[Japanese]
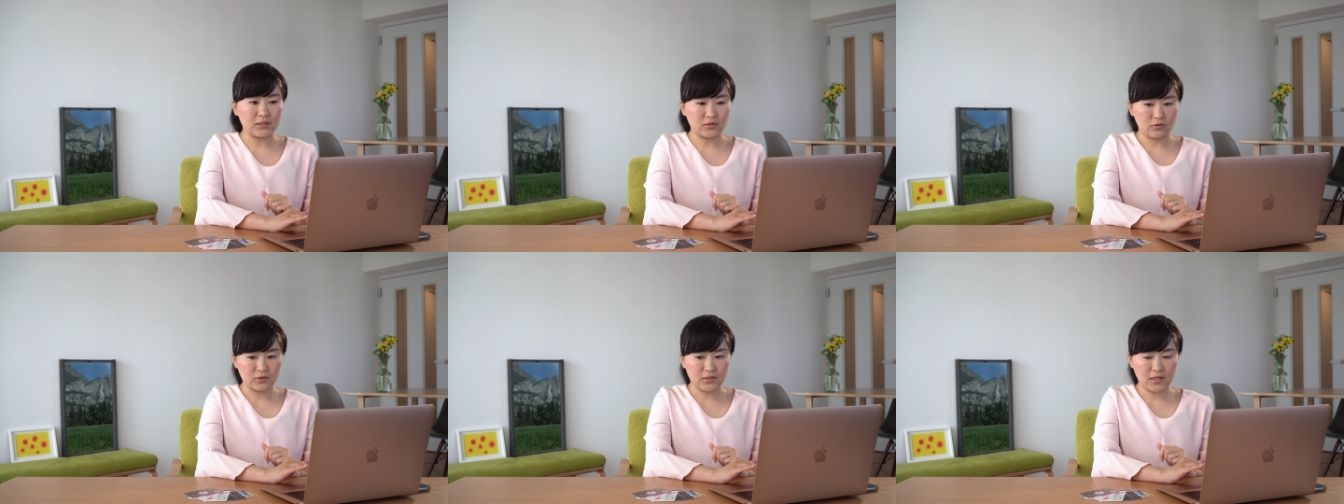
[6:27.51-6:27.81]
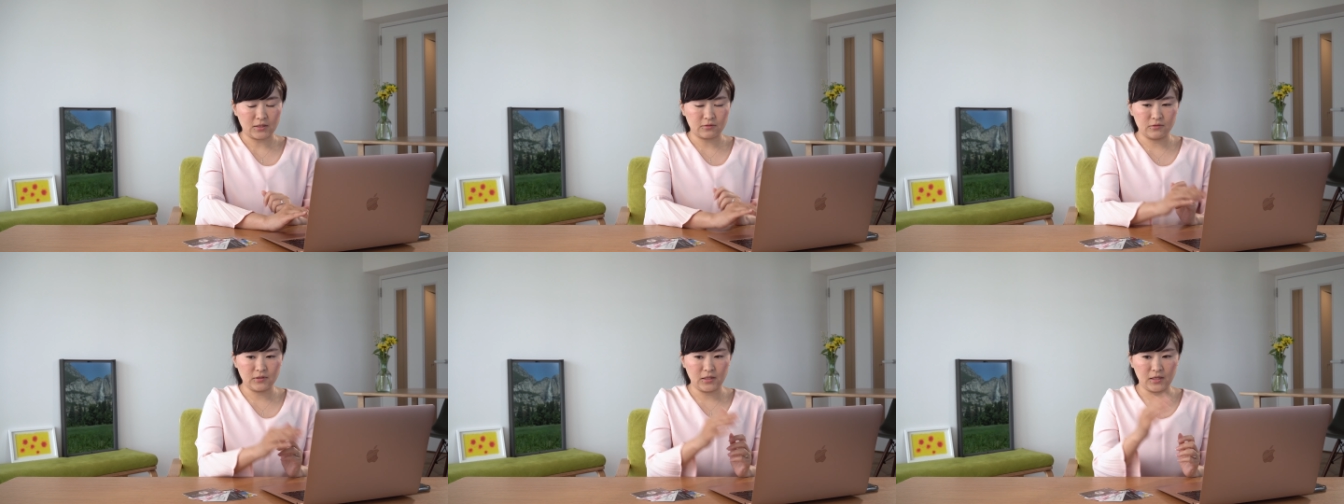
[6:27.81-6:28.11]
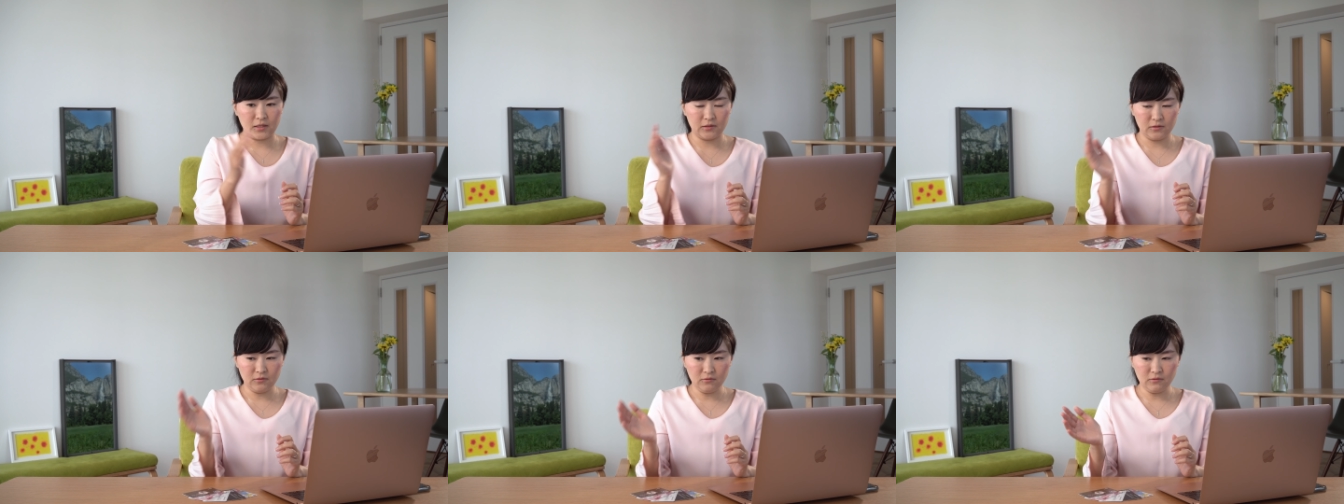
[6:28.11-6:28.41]
人昨
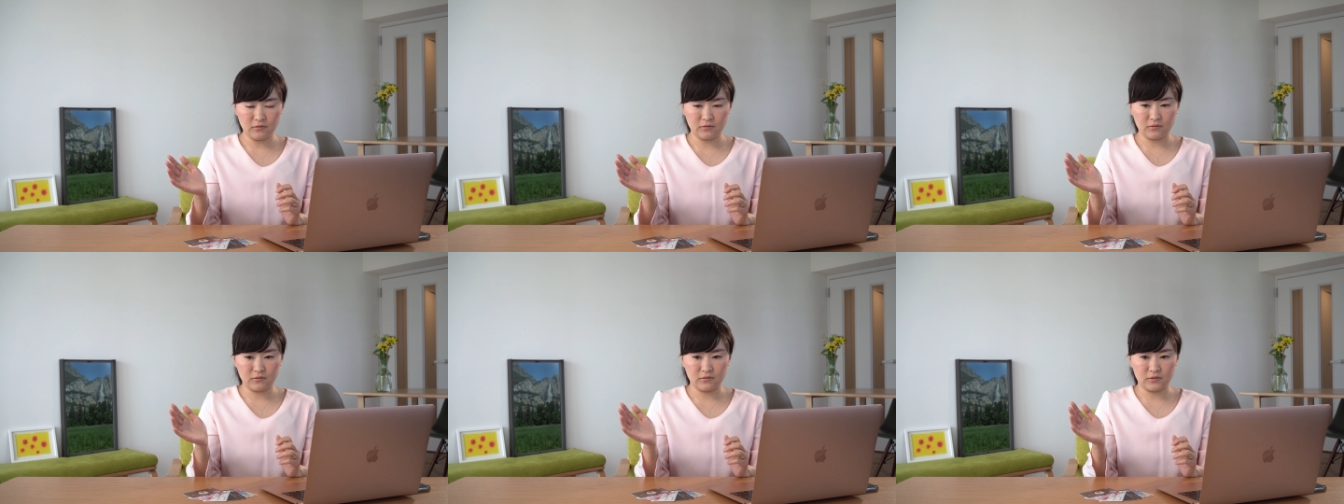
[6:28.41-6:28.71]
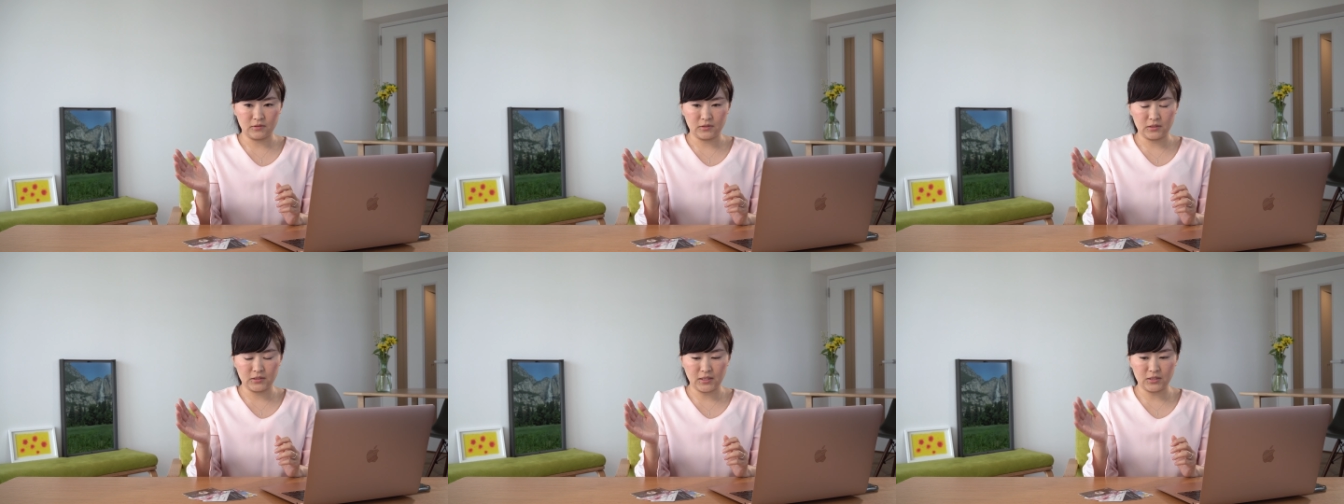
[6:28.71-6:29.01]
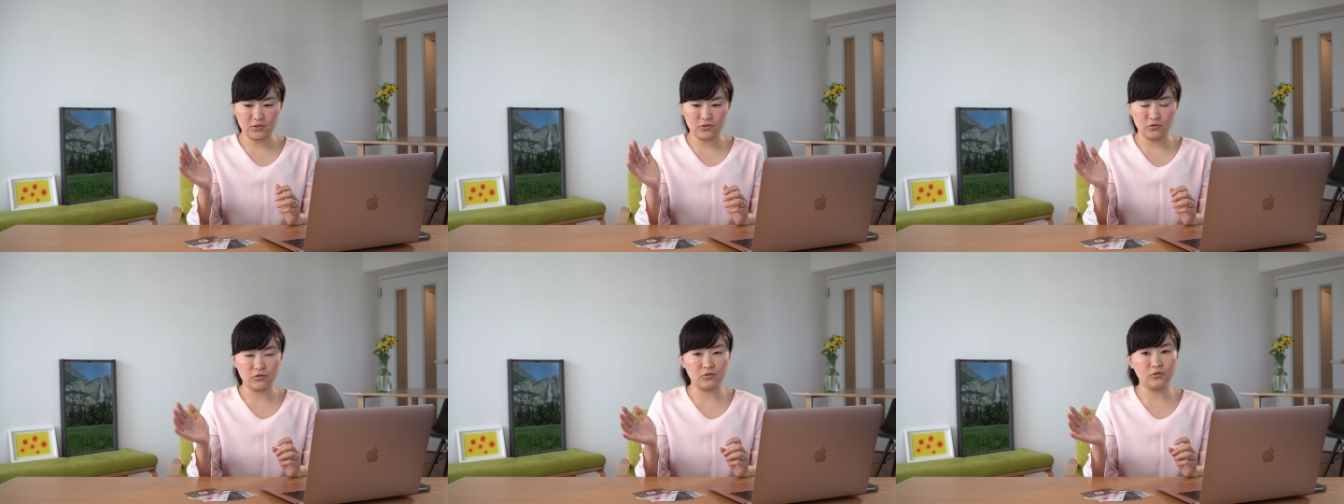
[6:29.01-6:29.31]
年の
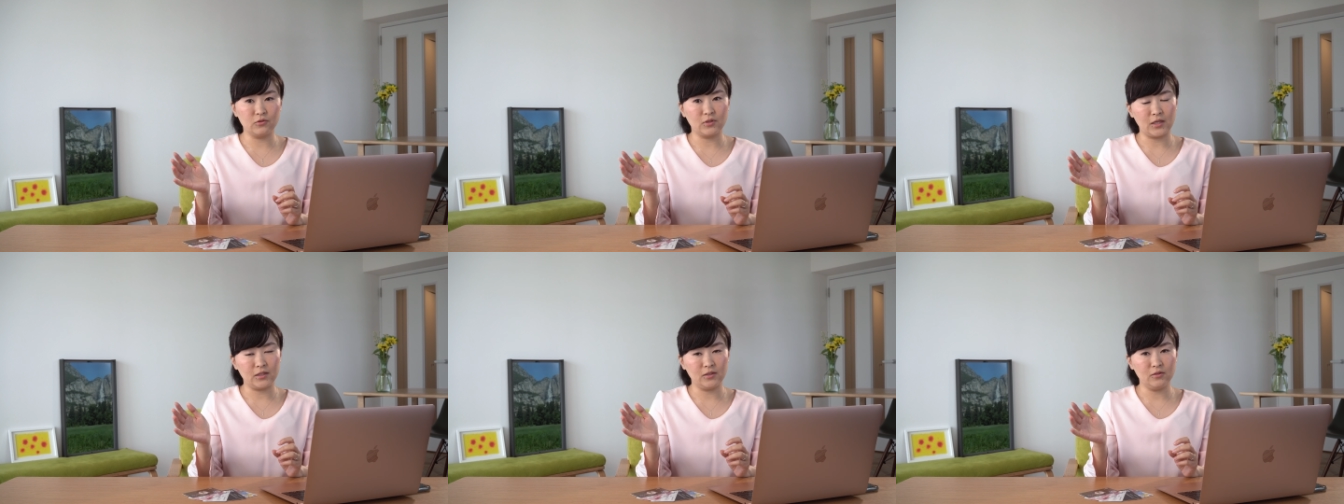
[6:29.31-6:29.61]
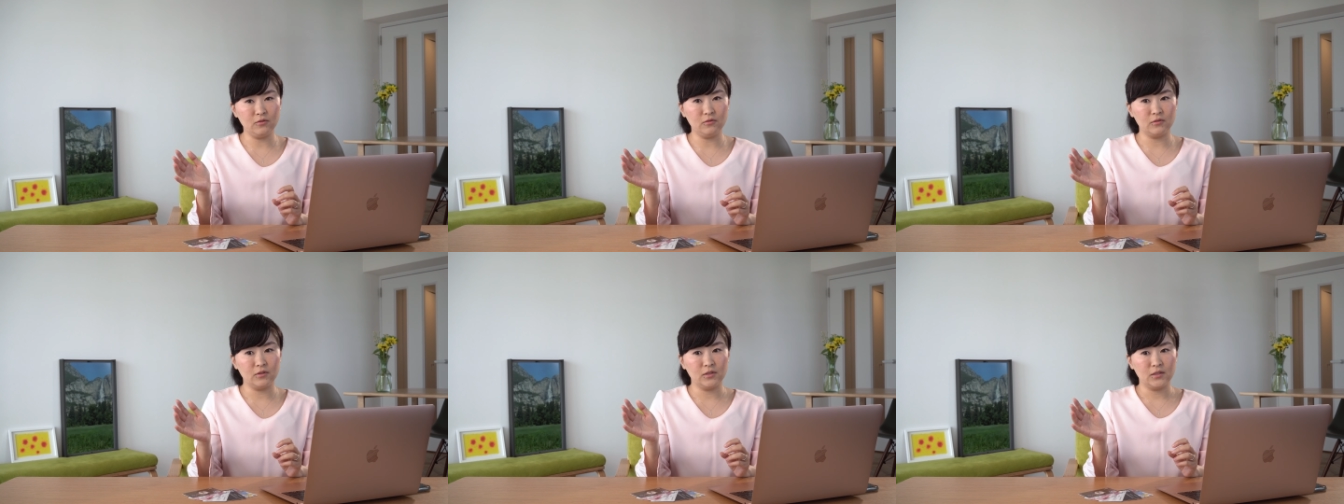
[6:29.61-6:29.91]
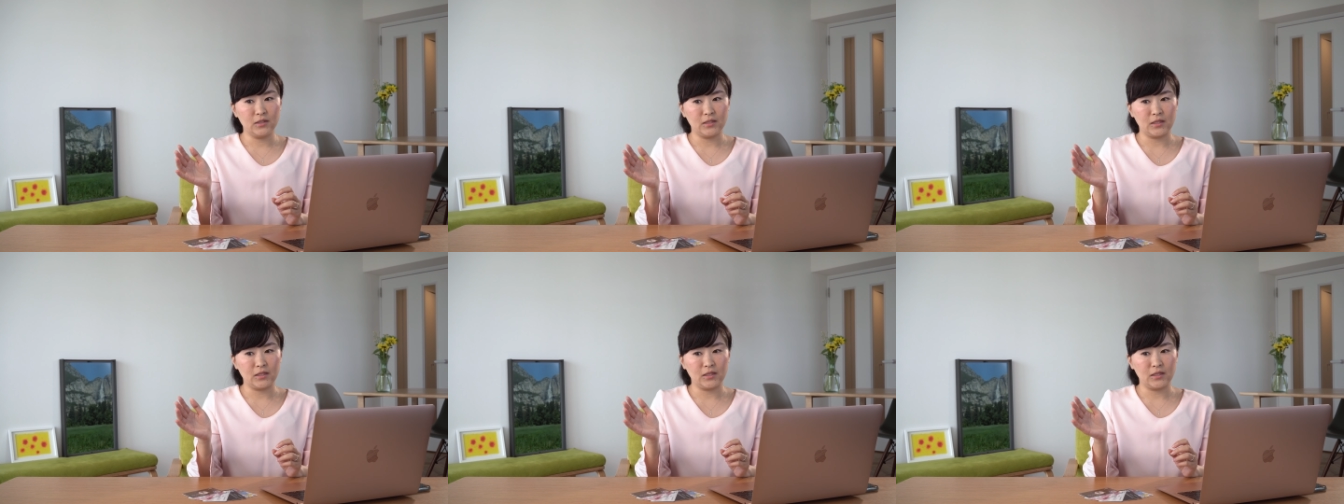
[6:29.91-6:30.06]
2019年の